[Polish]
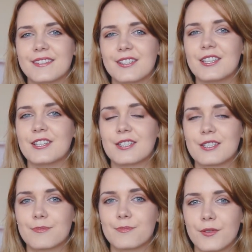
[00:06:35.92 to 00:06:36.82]
I
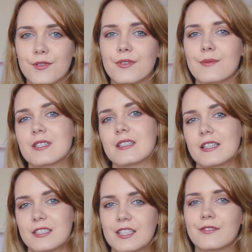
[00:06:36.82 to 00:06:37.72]
powiem Wam, że
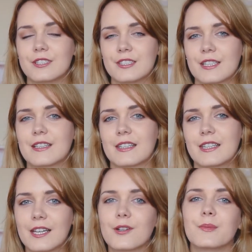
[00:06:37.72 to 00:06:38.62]
znalezienie właśnie
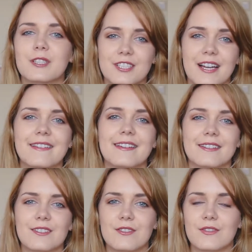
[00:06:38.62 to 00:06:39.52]
takiego
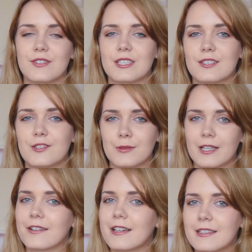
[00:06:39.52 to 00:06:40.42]
mieszkania w
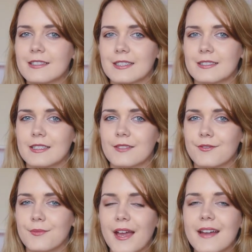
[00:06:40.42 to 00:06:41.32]
dobrej lokalizacji,
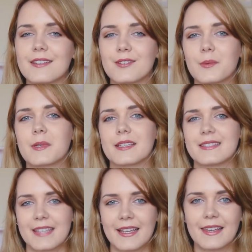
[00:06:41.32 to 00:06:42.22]
w miarę dobrej
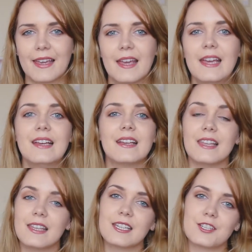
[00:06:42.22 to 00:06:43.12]
cenie
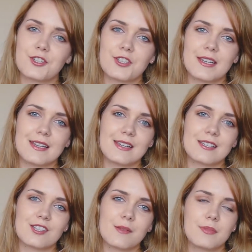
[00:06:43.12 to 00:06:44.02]
i jeszcze,
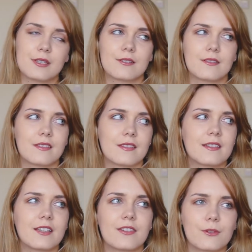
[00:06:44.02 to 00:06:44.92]
żeby
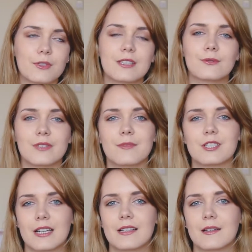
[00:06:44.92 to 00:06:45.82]
te warunki tutaj
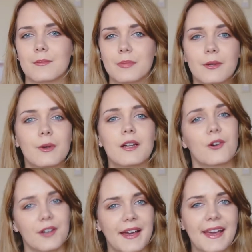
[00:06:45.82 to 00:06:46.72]
mieszkalne były ok,